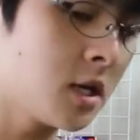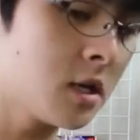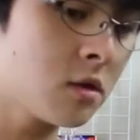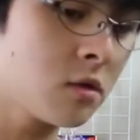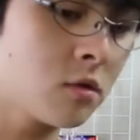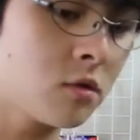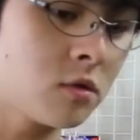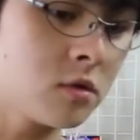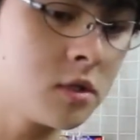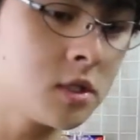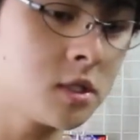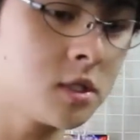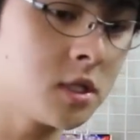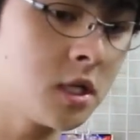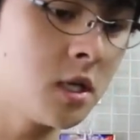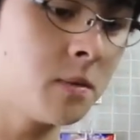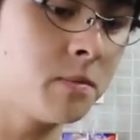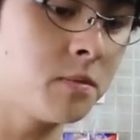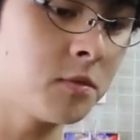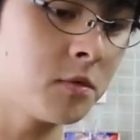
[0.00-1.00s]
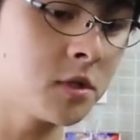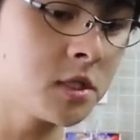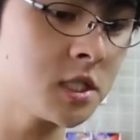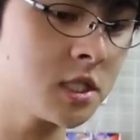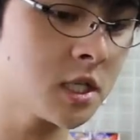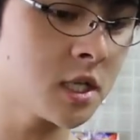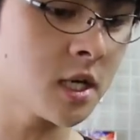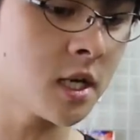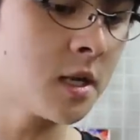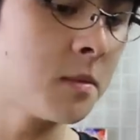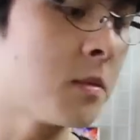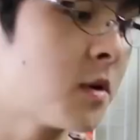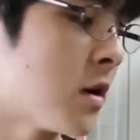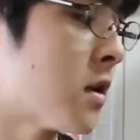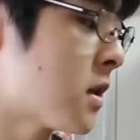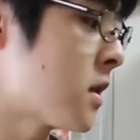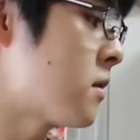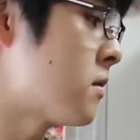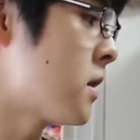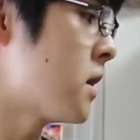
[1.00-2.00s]
外とこうスリープもしっかり
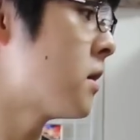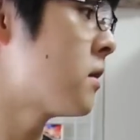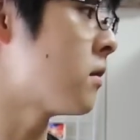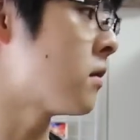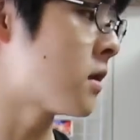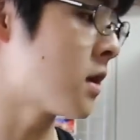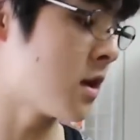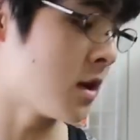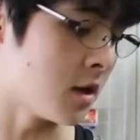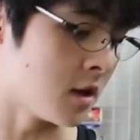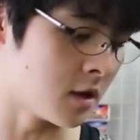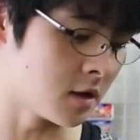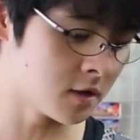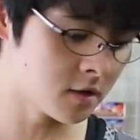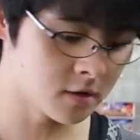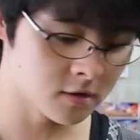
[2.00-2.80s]
回ってくれるので